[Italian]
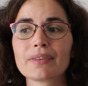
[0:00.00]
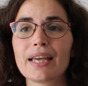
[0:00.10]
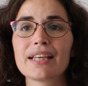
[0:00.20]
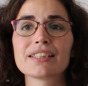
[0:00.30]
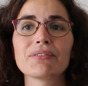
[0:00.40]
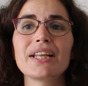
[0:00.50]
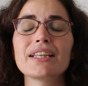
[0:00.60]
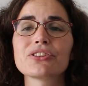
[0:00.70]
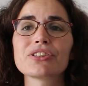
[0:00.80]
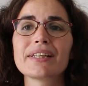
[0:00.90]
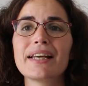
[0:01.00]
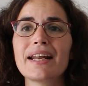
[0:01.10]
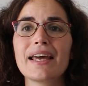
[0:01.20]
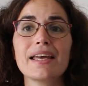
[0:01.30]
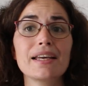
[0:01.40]
e se volete
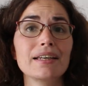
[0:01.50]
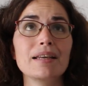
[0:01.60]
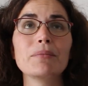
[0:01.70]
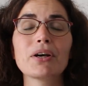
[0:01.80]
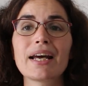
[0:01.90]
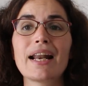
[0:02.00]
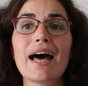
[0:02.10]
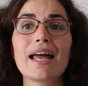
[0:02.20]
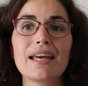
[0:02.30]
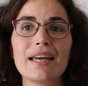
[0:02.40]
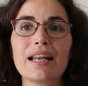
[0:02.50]
sostenere il mio canale